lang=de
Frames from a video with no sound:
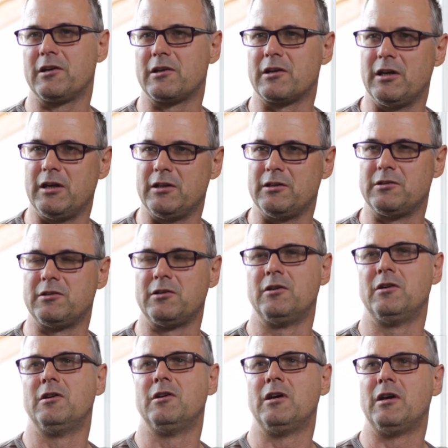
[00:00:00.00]
kennt,
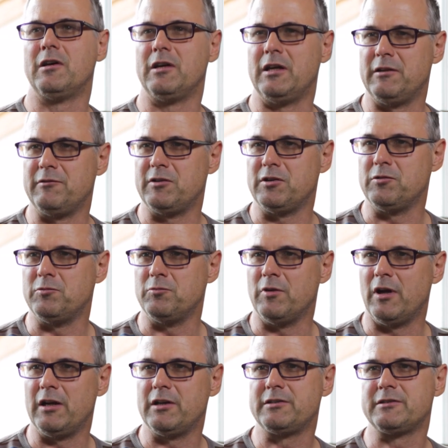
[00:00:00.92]

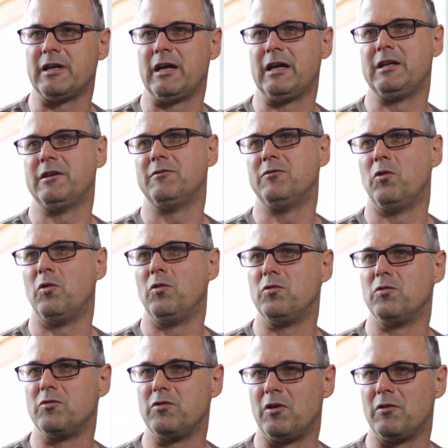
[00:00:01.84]
individuell seine
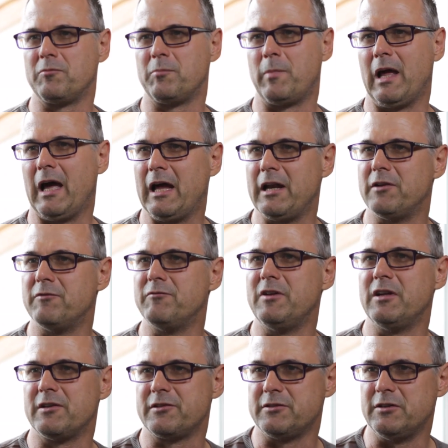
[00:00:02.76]
Wohnung noch planen,
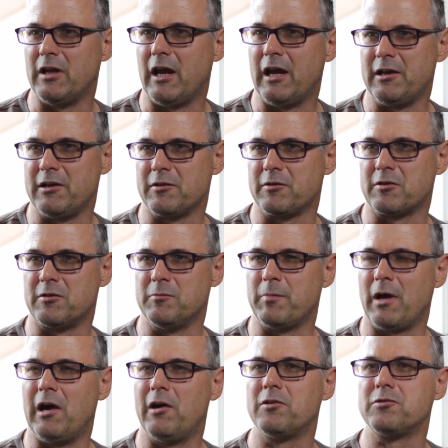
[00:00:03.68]
wie er sie eigentlich
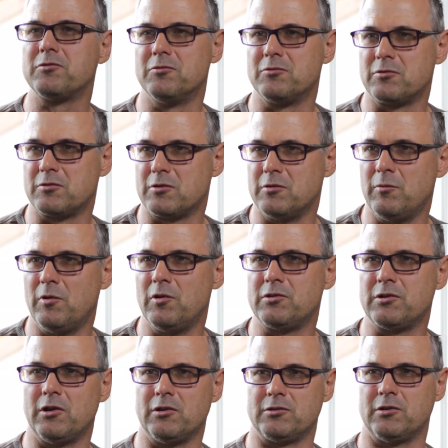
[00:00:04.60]
gebraucht und
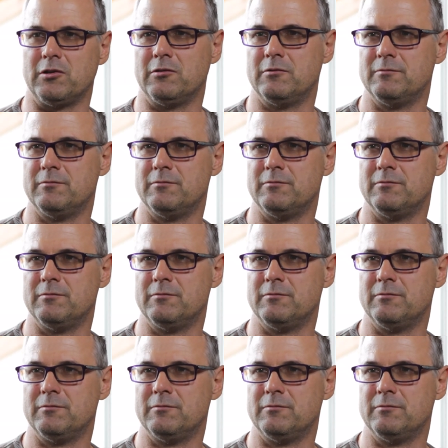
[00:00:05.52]
gewollt hatte.